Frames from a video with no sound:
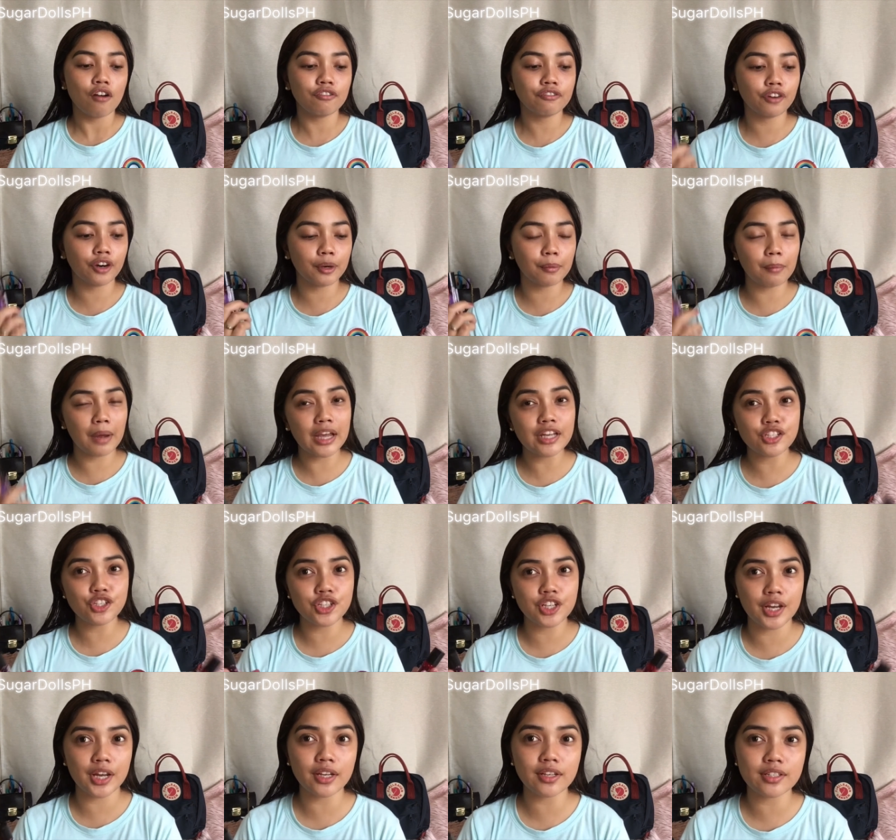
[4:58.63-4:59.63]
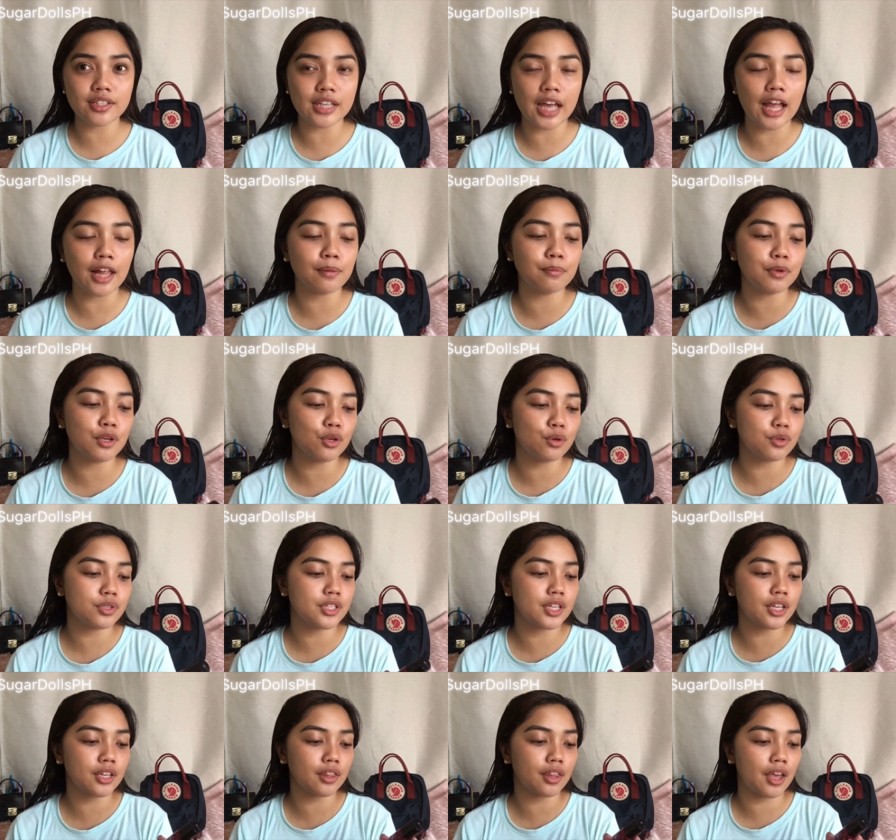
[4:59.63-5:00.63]
For my chicks, I'll be
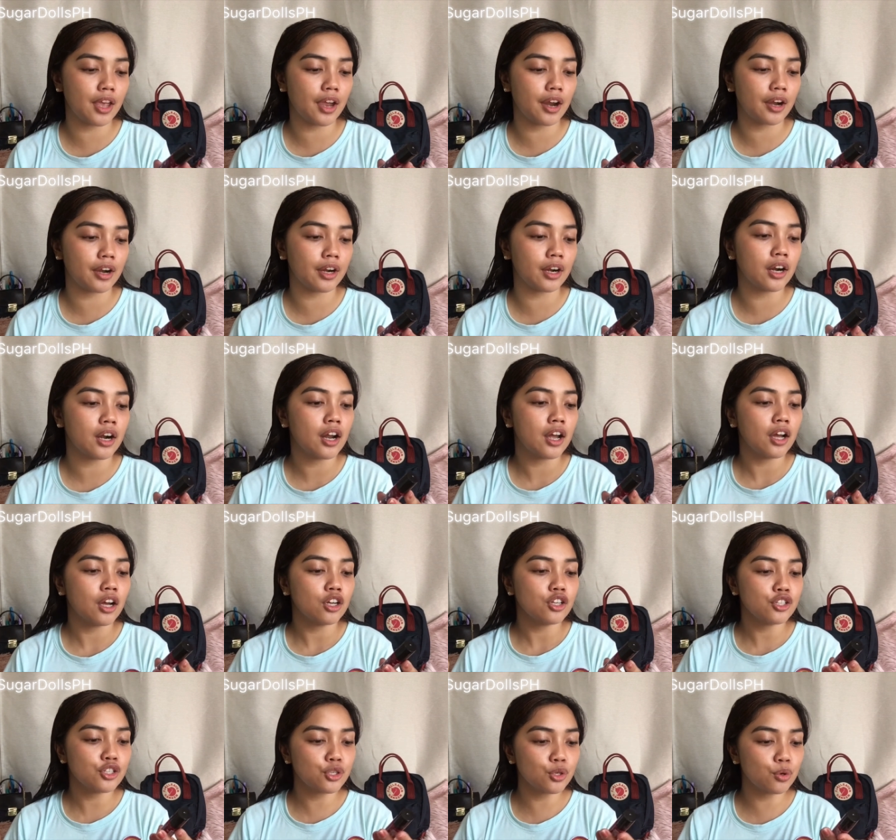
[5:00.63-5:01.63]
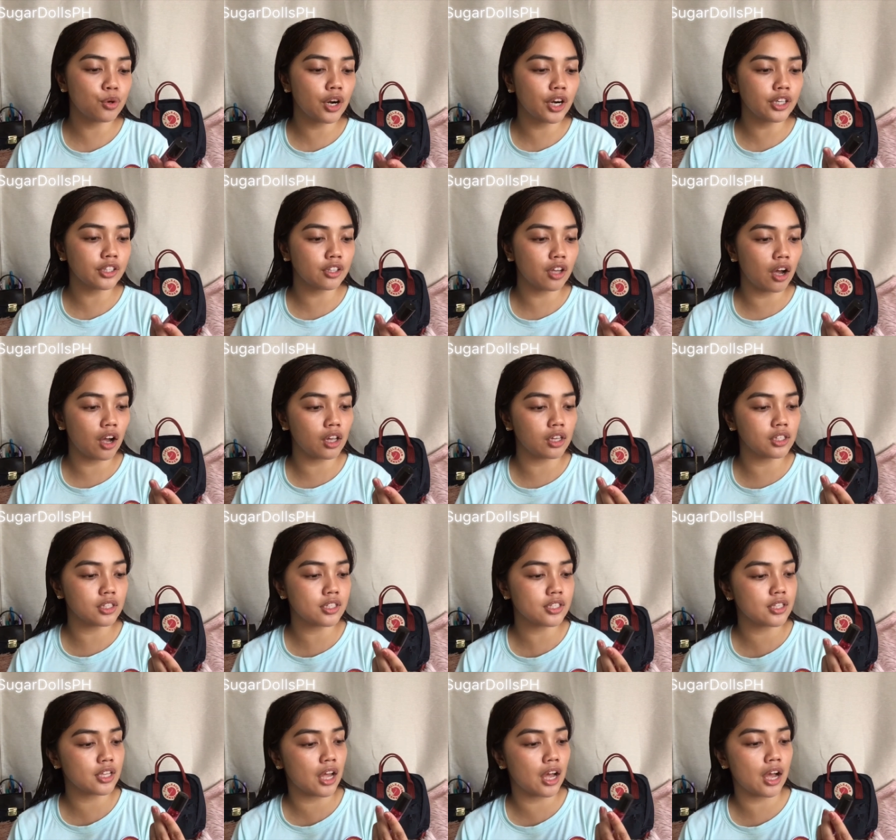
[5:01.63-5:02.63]
using their sugar
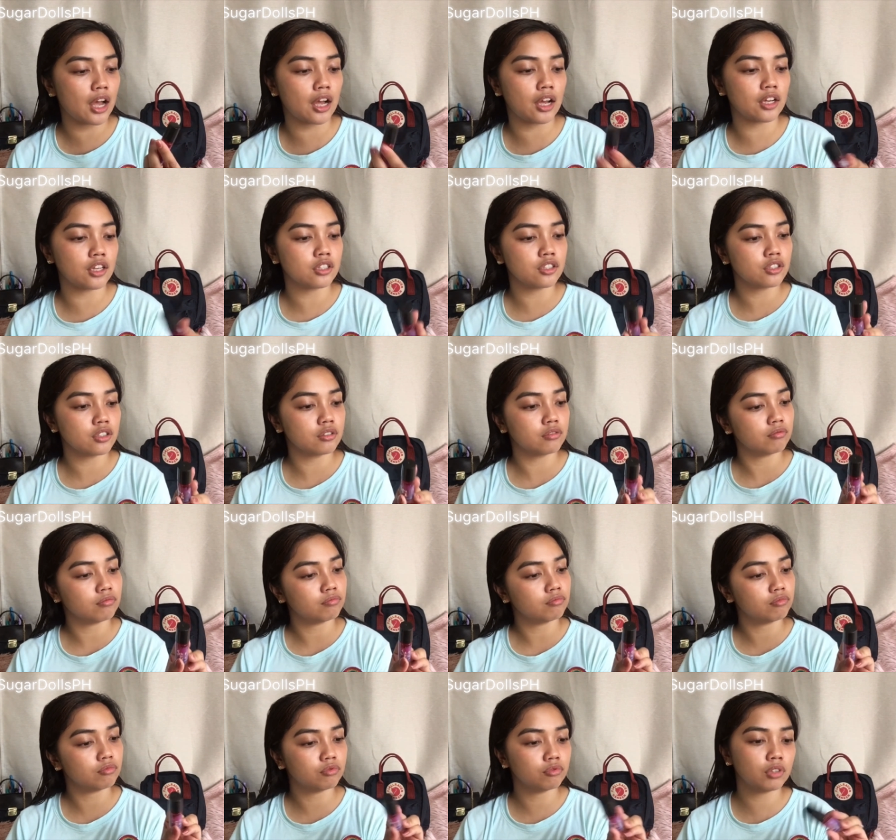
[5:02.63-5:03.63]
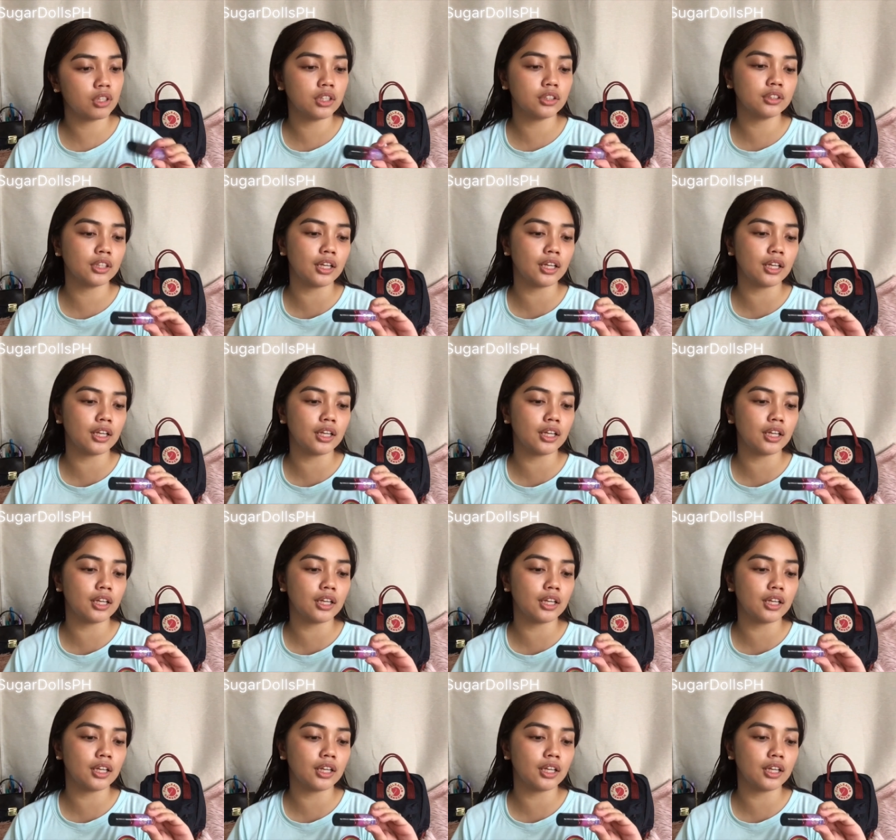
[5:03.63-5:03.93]
dolls na walang